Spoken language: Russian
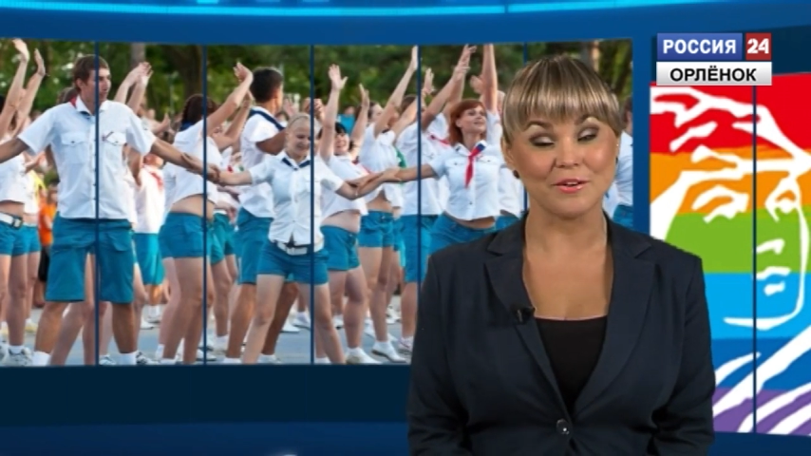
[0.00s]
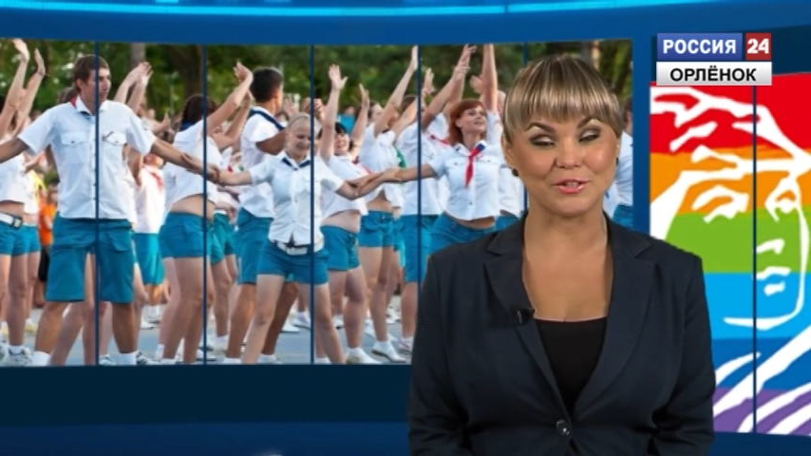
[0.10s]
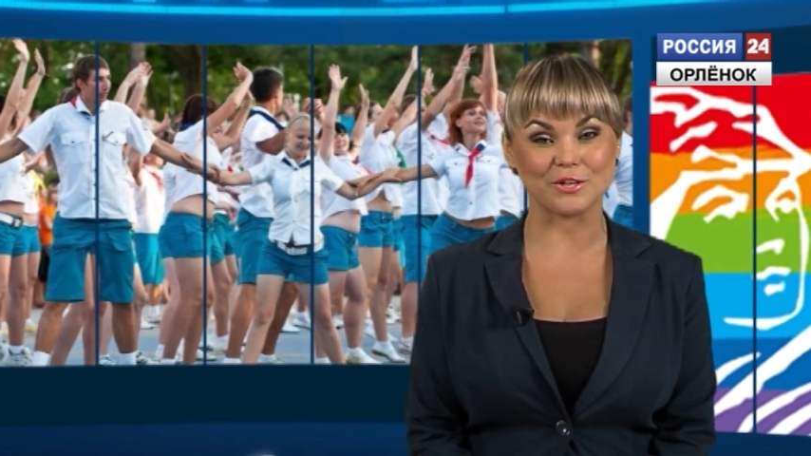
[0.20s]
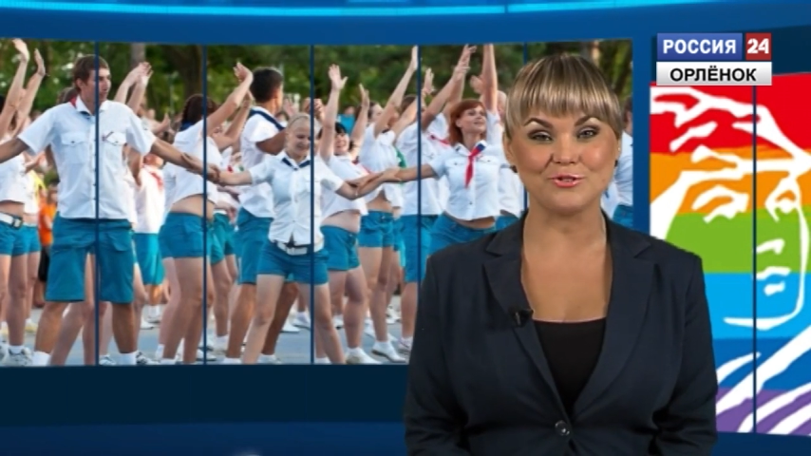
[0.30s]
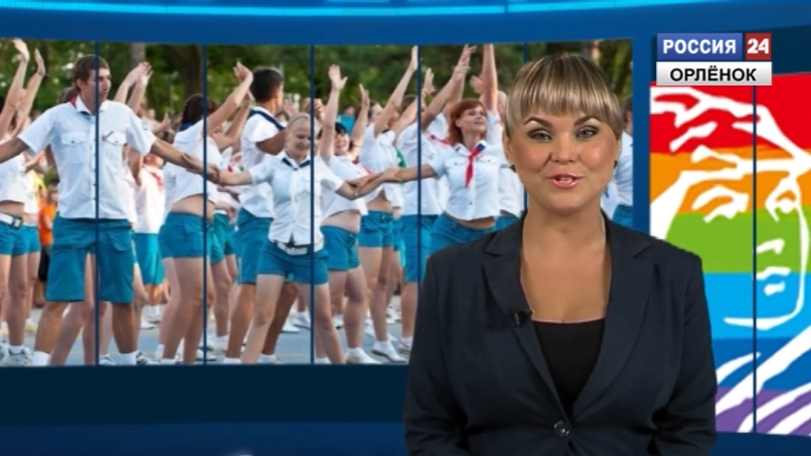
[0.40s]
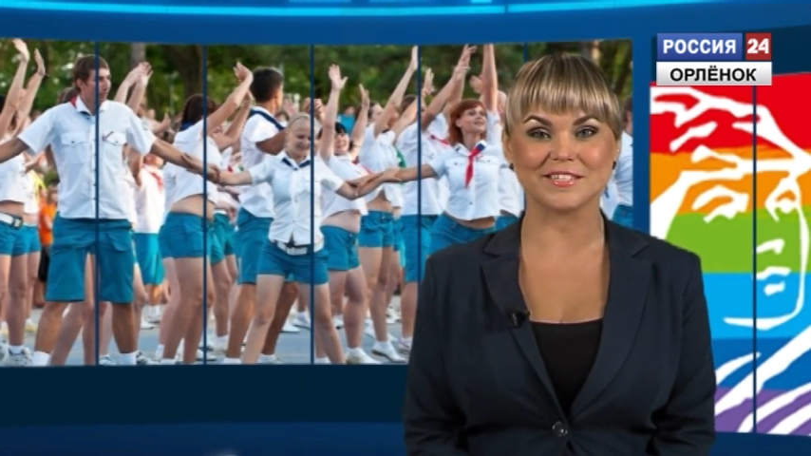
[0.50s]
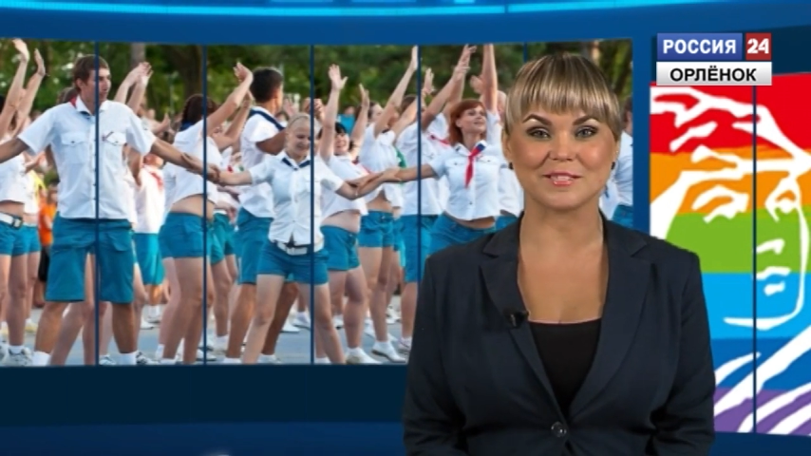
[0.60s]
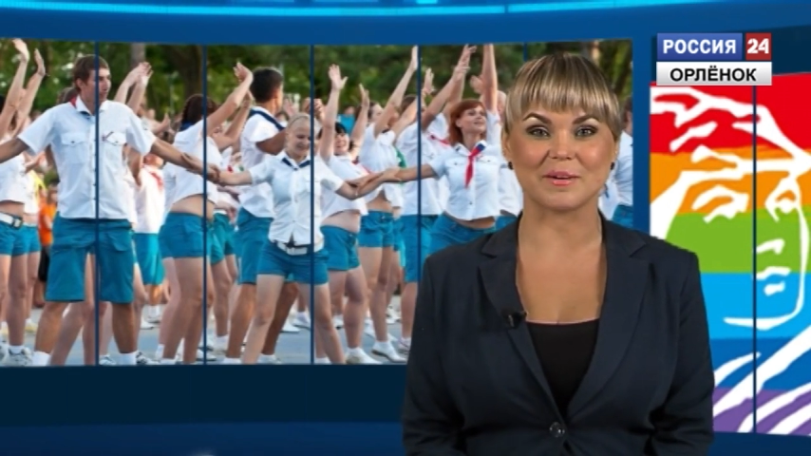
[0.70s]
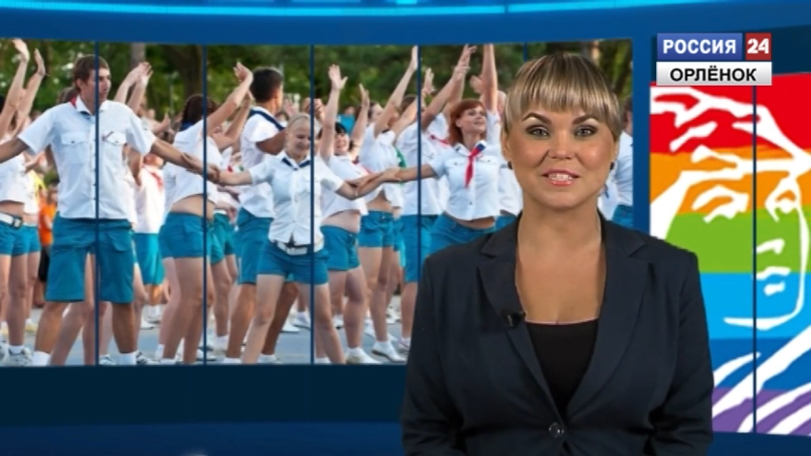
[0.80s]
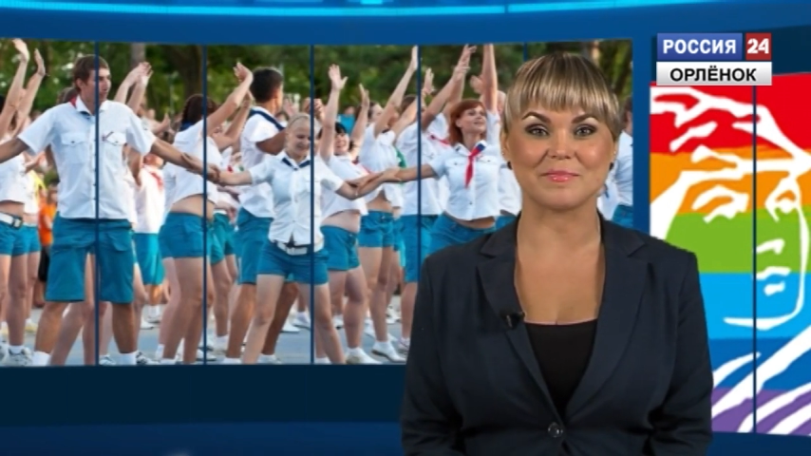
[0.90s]
выдающиеся
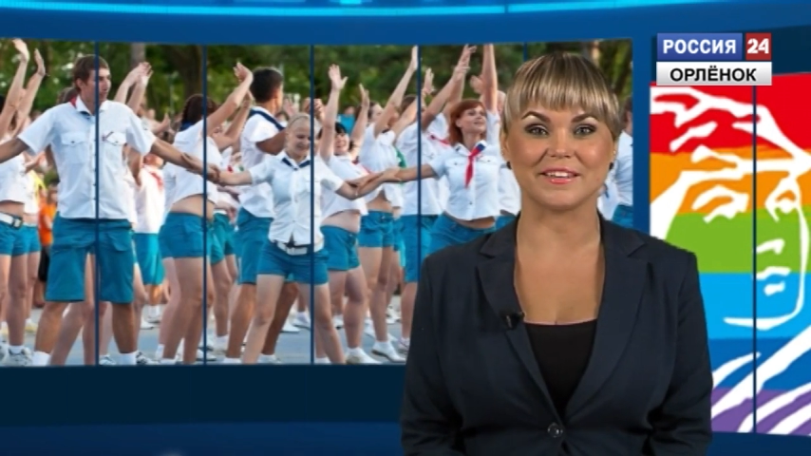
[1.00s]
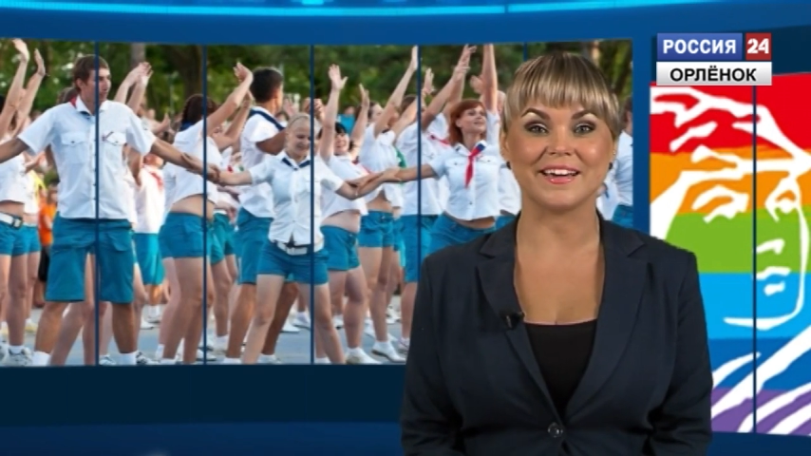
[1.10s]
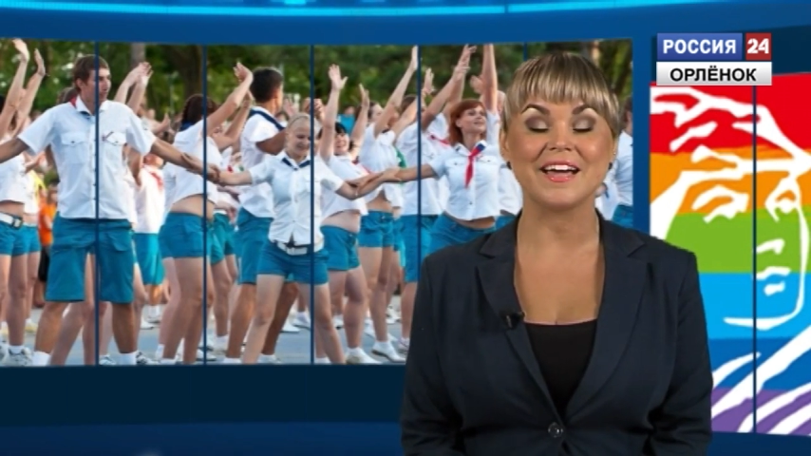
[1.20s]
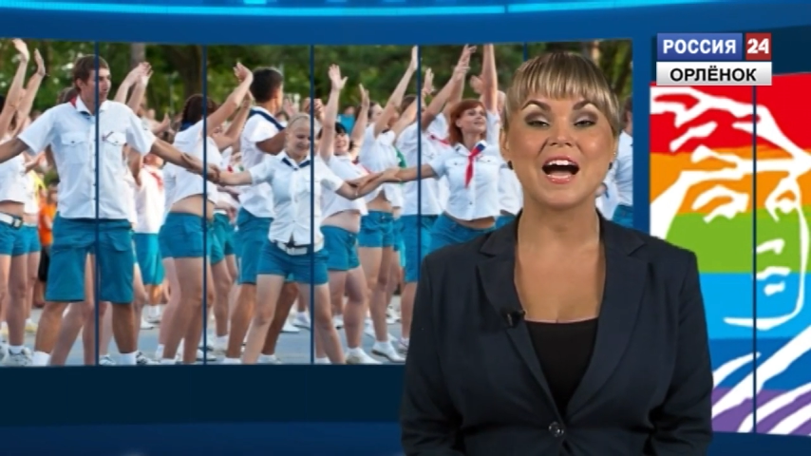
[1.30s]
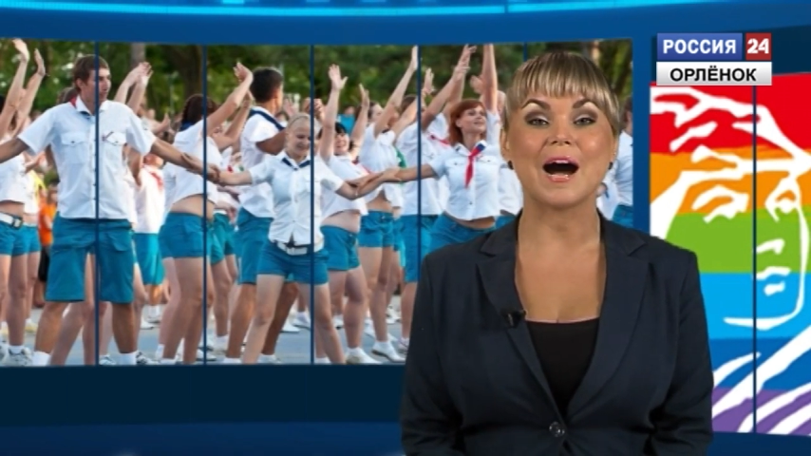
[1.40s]
спортсмены.